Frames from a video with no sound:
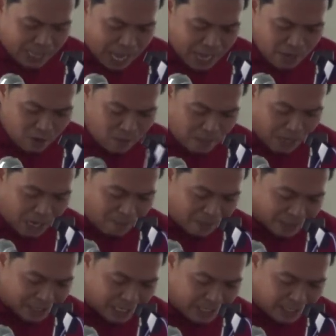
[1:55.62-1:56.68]
Tayong mga
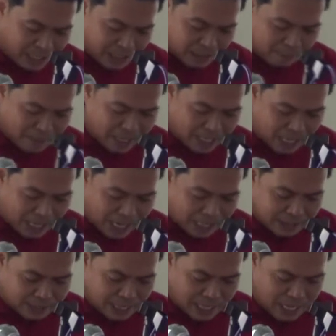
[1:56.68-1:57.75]
namatay na sa
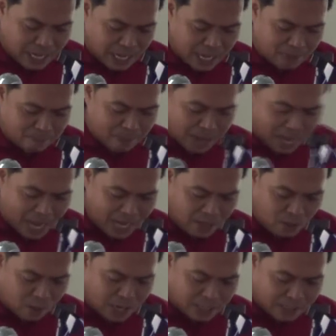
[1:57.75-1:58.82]
pagkakasala,
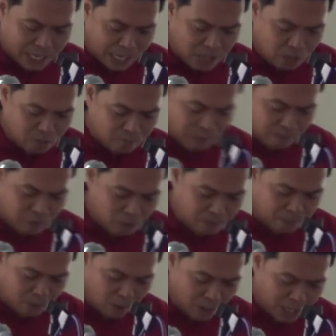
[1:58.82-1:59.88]
paano nga tayong
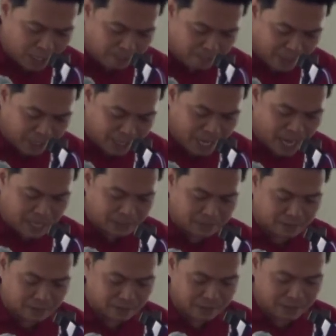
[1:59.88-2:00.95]
mabubuhay pa
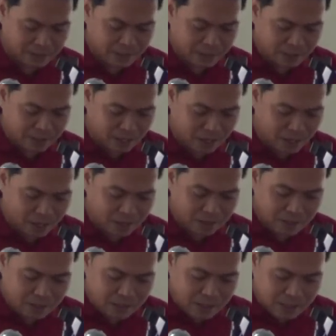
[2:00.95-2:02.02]
riyan? No?